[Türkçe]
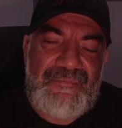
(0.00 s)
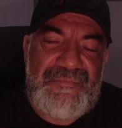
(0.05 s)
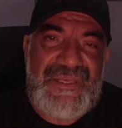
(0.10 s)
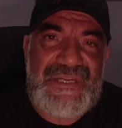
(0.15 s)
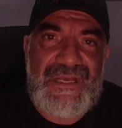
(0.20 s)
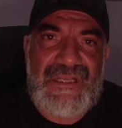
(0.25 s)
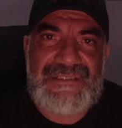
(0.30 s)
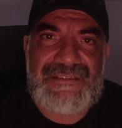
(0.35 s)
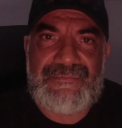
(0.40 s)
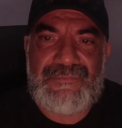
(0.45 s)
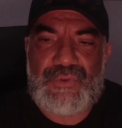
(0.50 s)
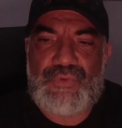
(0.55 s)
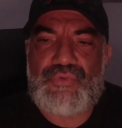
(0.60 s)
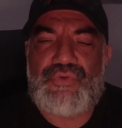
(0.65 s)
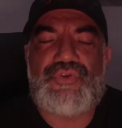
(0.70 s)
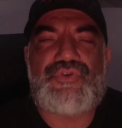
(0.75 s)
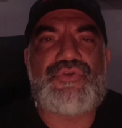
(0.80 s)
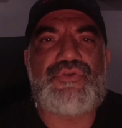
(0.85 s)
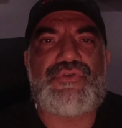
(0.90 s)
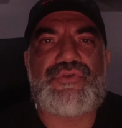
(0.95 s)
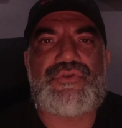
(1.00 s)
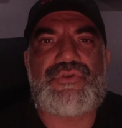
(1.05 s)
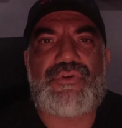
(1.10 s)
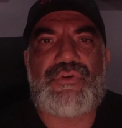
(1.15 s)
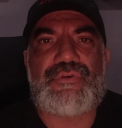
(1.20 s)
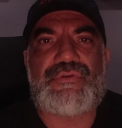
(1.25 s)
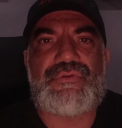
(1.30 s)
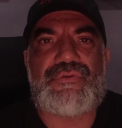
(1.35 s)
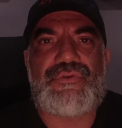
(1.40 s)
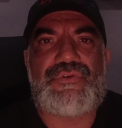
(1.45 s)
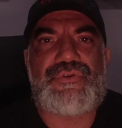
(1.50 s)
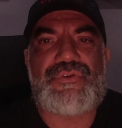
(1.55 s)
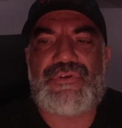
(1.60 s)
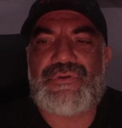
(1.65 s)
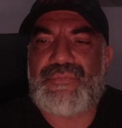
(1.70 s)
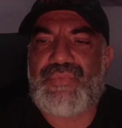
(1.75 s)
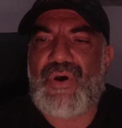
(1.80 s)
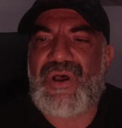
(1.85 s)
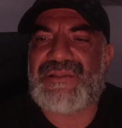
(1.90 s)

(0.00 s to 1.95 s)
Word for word: Bir atımlık kurşununuzun olduğunu düşünün.